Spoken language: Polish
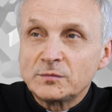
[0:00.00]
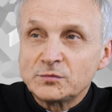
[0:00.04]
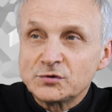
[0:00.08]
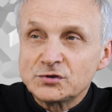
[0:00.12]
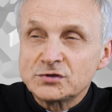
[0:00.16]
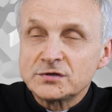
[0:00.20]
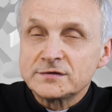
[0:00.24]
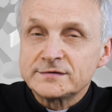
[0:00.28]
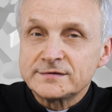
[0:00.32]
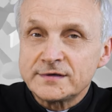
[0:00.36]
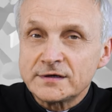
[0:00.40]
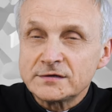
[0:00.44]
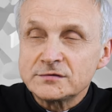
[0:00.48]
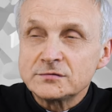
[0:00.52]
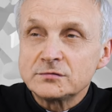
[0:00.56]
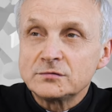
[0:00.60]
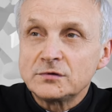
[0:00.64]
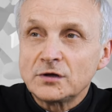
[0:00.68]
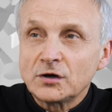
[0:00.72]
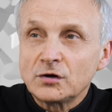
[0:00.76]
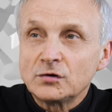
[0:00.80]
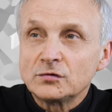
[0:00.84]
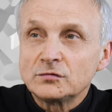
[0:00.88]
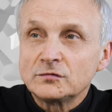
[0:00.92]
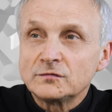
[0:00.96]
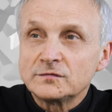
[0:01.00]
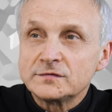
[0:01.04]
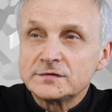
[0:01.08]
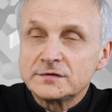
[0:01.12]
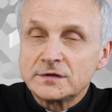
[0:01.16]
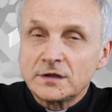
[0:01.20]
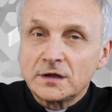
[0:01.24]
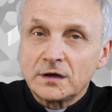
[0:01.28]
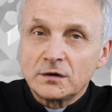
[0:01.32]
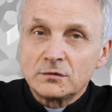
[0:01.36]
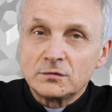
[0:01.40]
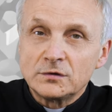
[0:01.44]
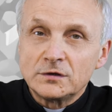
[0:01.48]
Mamy 16 diakonów
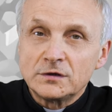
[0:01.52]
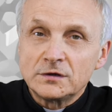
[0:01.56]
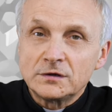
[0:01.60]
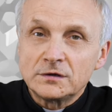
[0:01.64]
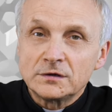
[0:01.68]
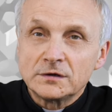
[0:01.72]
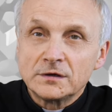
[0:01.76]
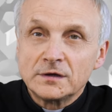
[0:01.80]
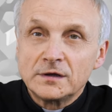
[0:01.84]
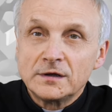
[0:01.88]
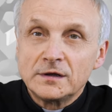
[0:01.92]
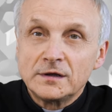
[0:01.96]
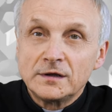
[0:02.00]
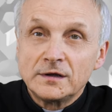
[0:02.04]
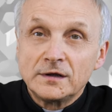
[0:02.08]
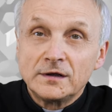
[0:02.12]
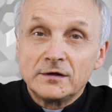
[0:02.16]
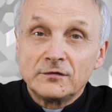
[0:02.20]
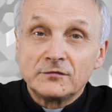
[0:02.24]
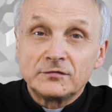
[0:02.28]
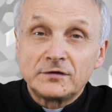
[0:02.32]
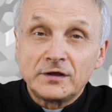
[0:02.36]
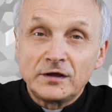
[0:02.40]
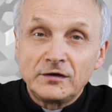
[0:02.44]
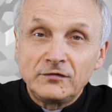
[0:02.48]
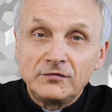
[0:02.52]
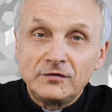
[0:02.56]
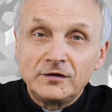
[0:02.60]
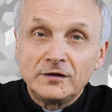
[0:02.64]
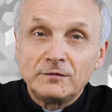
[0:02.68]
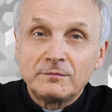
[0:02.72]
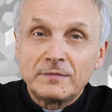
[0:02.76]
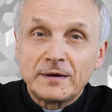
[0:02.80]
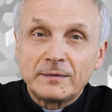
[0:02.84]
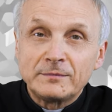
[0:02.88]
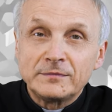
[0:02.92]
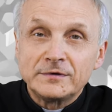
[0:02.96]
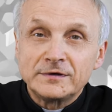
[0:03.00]
stałych. W tej
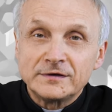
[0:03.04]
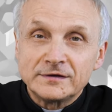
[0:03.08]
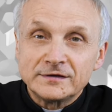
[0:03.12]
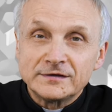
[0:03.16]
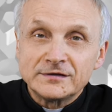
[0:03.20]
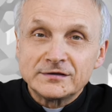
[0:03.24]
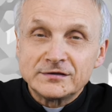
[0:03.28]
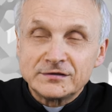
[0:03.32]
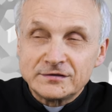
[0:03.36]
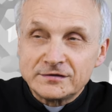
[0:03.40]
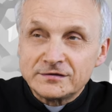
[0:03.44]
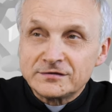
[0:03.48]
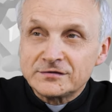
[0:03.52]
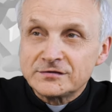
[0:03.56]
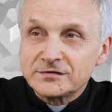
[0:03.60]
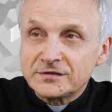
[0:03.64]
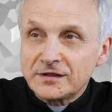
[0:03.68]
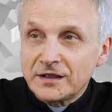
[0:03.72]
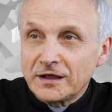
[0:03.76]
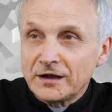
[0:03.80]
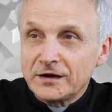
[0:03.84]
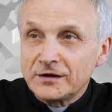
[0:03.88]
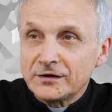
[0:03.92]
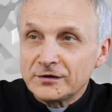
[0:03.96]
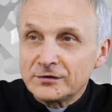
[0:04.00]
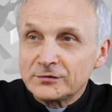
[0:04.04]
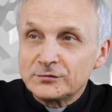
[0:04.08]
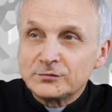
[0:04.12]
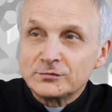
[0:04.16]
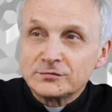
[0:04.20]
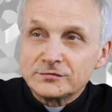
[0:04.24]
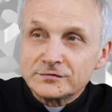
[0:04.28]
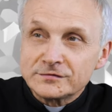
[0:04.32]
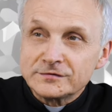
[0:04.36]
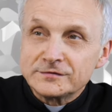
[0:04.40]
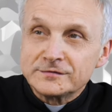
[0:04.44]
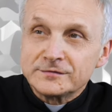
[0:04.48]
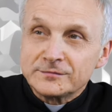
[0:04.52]
chwili mamy czterech,
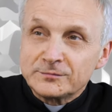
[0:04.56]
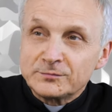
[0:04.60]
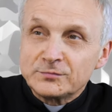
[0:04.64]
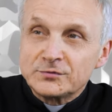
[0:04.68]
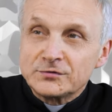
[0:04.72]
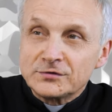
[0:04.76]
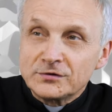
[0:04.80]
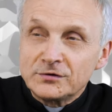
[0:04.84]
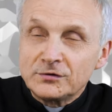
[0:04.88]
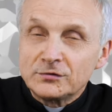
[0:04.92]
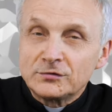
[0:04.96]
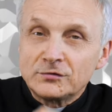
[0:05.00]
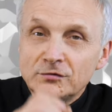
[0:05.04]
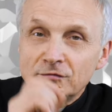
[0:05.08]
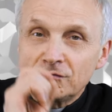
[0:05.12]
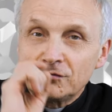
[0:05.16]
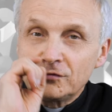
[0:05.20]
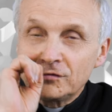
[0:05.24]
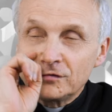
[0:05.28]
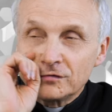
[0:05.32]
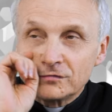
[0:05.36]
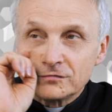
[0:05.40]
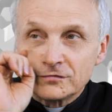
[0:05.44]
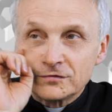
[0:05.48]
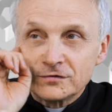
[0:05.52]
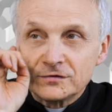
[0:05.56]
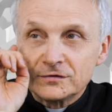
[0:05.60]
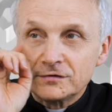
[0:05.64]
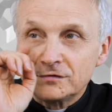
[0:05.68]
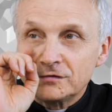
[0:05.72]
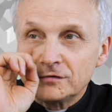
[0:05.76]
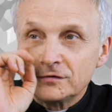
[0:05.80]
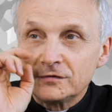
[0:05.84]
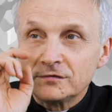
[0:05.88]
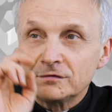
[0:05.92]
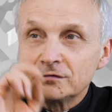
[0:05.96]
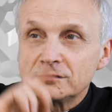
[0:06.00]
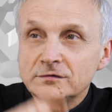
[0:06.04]
którzy przygotowują się
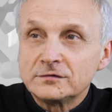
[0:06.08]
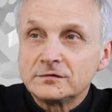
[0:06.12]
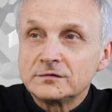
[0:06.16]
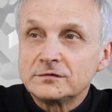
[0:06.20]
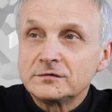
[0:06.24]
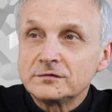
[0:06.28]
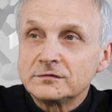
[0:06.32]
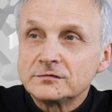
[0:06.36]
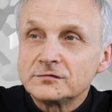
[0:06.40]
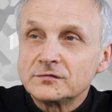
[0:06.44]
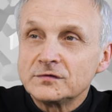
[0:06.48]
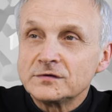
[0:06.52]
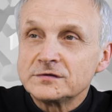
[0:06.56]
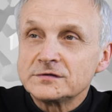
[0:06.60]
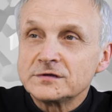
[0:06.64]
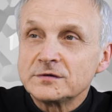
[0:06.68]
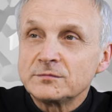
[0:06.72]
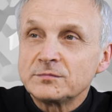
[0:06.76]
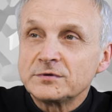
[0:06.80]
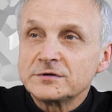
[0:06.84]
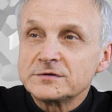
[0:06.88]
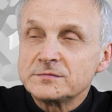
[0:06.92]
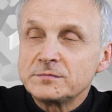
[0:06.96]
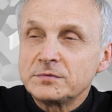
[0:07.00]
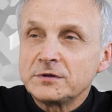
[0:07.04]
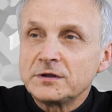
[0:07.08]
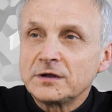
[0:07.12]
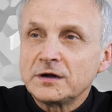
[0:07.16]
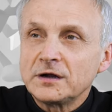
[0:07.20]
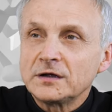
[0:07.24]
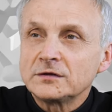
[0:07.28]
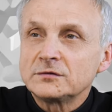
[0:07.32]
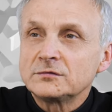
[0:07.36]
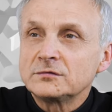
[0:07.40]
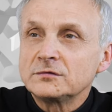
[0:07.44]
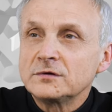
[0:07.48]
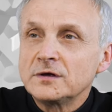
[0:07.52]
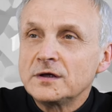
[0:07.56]
do, do święcenia
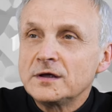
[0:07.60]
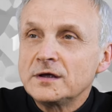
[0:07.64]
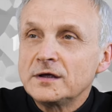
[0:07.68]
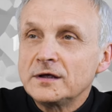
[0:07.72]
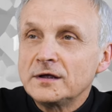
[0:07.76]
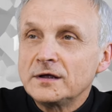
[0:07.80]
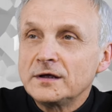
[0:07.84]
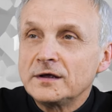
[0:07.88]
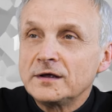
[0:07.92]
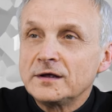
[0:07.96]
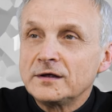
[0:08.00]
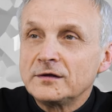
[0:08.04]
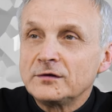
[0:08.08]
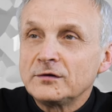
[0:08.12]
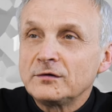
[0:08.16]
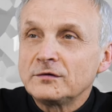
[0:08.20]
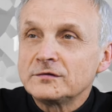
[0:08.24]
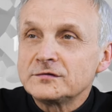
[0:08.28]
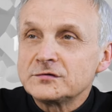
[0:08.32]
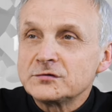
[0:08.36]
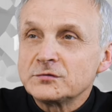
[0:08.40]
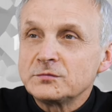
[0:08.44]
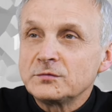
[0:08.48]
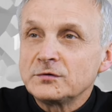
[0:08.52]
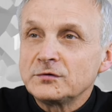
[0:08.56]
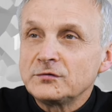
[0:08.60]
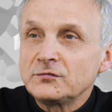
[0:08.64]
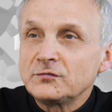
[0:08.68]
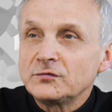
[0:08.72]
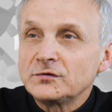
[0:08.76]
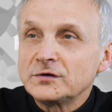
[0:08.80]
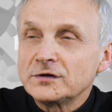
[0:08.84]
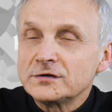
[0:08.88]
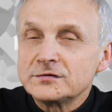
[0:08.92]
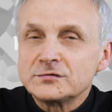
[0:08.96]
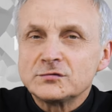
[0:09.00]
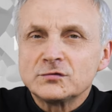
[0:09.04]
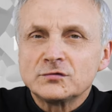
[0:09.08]
prezbiteratu, no więc w sumie
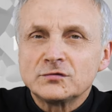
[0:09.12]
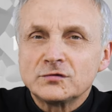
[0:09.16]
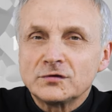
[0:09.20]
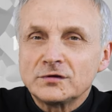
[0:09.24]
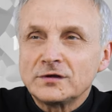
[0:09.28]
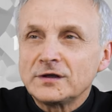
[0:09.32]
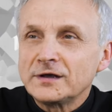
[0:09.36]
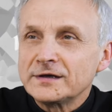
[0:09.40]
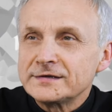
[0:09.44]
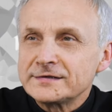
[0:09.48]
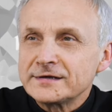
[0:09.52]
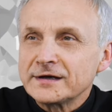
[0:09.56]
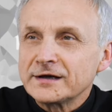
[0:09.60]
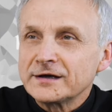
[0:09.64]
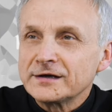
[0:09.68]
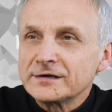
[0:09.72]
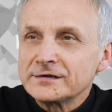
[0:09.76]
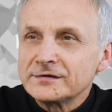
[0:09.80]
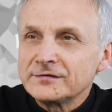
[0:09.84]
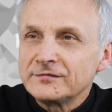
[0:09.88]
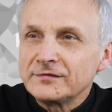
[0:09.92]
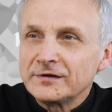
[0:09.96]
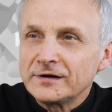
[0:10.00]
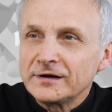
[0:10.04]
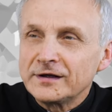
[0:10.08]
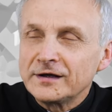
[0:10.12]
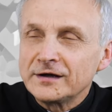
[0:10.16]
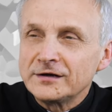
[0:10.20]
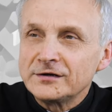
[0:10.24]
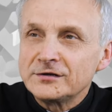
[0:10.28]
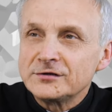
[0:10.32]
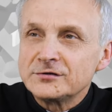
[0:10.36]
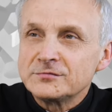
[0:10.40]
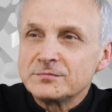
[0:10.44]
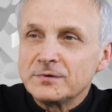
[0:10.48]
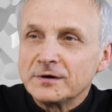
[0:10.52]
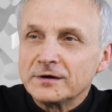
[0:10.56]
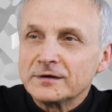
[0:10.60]
20 to nie jest jakaś wielka
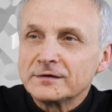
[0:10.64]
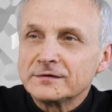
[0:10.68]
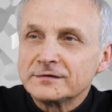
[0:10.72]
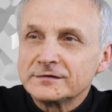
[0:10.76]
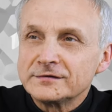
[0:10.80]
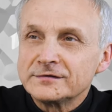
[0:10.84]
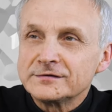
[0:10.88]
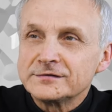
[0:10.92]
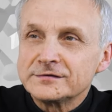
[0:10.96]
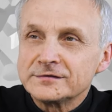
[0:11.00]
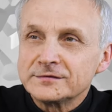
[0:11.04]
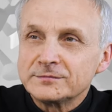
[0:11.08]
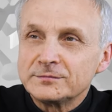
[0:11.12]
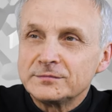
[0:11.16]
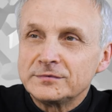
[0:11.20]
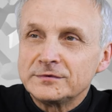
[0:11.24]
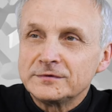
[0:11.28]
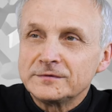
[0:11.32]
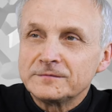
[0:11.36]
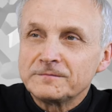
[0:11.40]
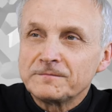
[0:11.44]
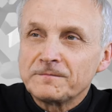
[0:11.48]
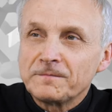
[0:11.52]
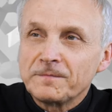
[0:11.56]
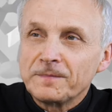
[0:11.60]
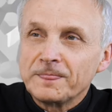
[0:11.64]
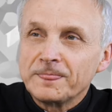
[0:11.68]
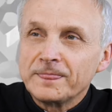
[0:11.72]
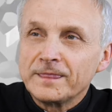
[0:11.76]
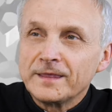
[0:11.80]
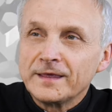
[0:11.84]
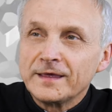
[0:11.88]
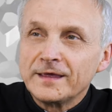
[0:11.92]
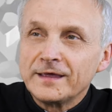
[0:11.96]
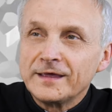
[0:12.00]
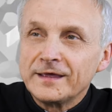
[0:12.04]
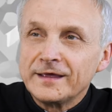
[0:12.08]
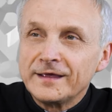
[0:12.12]
liczba, żeby
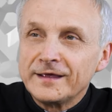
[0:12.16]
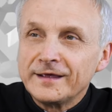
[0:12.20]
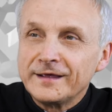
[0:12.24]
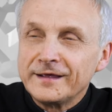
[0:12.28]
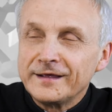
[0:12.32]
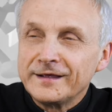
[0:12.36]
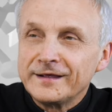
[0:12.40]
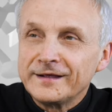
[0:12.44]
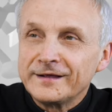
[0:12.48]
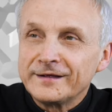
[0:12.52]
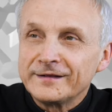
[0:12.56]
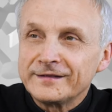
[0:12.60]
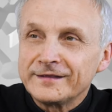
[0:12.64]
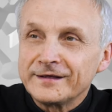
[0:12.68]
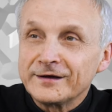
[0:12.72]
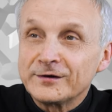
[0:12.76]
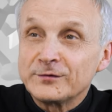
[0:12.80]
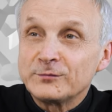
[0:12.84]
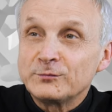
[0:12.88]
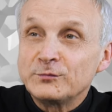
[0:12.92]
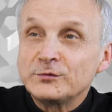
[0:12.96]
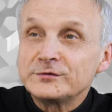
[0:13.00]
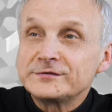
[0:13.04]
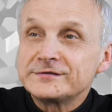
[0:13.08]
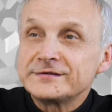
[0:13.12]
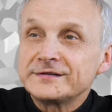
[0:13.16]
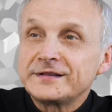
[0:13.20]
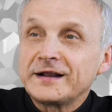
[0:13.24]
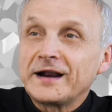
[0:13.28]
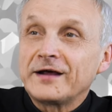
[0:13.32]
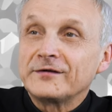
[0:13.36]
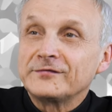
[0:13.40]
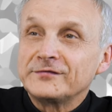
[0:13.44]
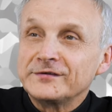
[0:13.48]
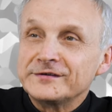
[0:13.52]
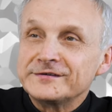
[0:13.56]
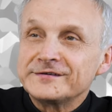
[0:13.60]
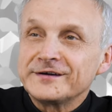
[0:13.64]
tak móc
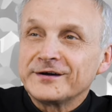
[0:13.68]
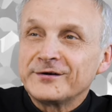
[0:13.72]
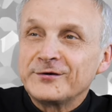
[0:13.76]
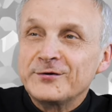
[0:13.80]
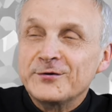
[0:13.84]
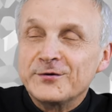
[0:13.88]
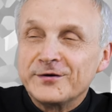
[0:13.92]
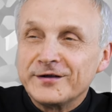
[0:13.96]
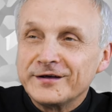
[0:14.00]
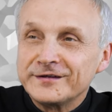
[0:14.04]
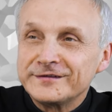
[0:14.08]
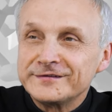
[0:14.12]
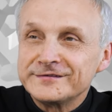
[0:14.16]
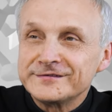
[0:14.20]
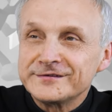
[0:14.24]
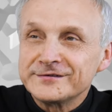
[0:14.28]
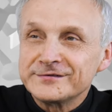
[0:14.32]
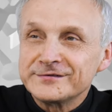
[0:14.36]
trafić akurat.